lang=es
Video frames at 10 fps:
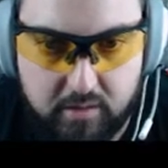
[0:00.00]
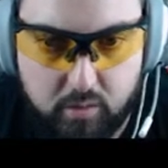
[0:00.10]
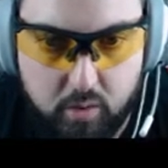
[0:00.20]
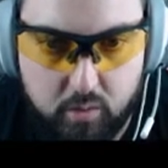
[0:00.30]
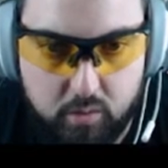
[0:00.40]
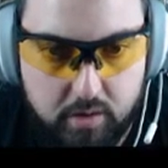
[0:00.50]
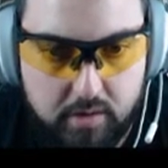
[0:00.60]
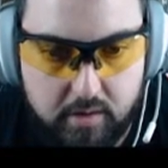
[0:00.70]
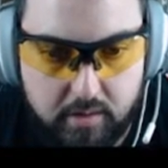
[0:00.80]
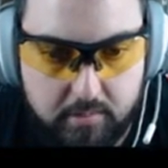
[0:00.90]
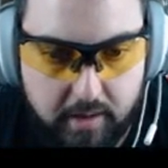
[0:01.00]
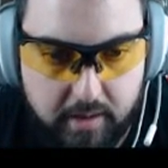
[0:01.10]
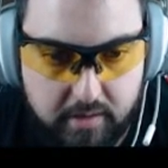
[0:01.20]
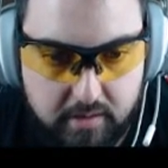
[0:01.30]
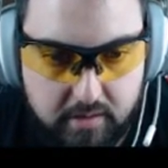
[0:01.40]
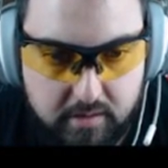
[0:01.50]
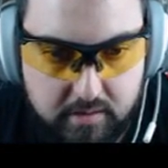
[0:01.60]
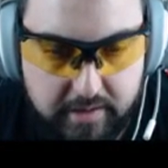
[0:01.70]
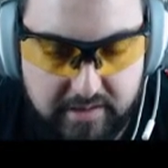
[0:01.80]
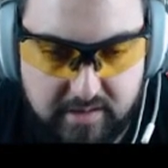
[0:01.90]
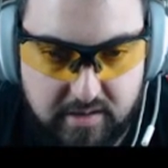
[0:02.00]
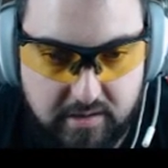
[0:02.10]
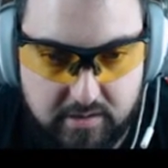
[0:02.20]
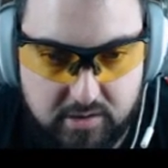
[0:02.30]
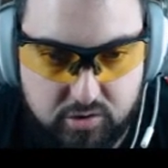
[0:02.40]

Wow. Vale. Te casas antes.